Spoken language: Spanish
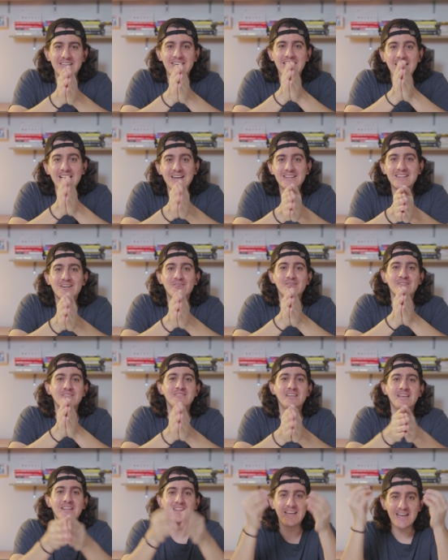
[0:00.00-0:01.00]
Quédate con
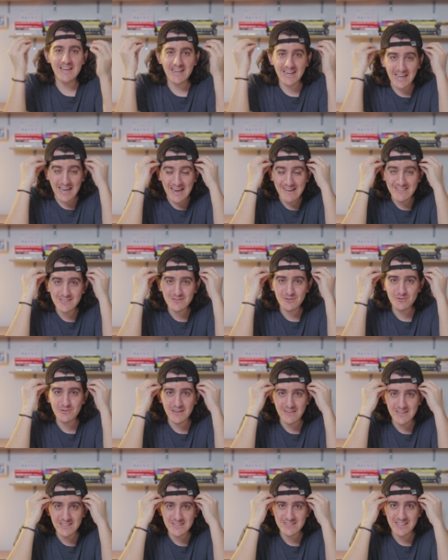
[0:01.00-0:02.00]
esa idea clave en tu
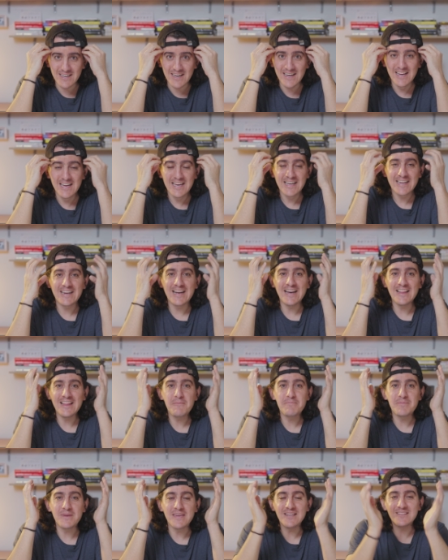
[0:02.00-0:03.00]
cabeza.
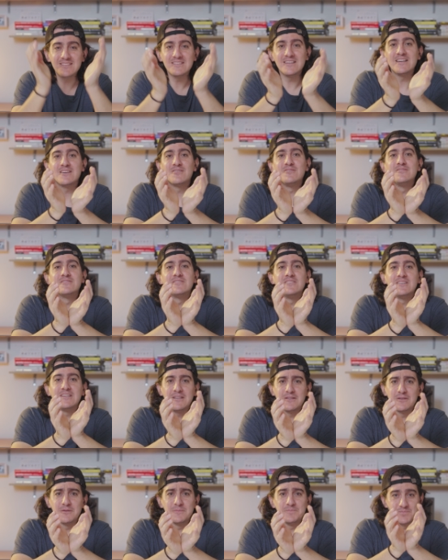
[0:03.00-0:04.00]
Cada pieza de
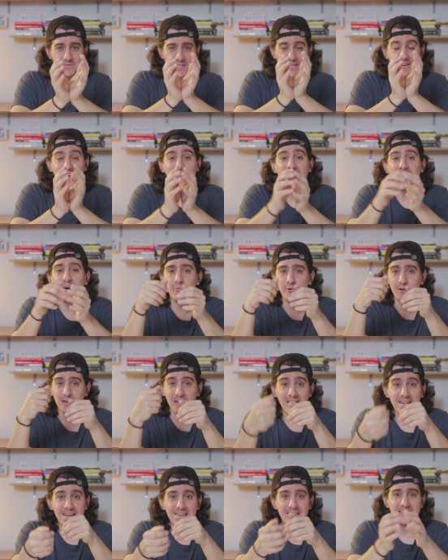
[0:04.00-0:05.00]
contenido que vas a
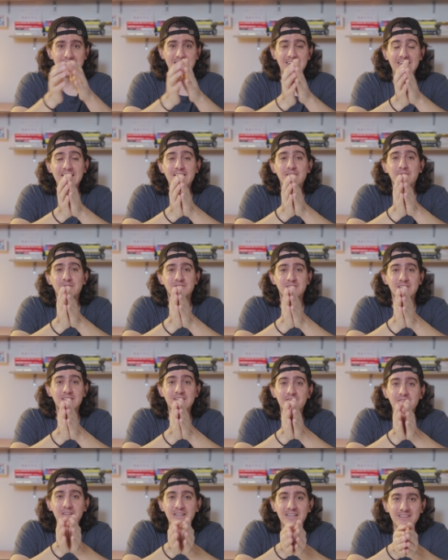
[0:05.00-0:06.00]
ponerle dinero
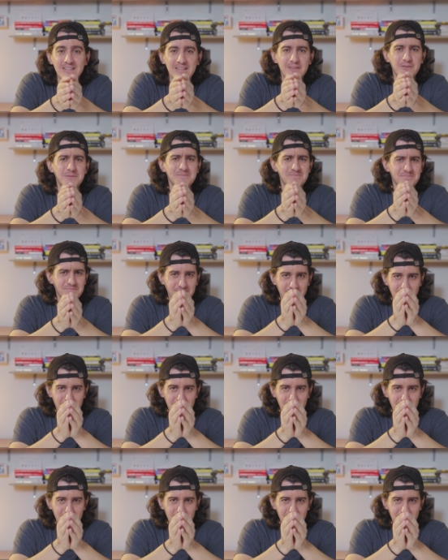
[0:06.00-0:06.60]
significativo,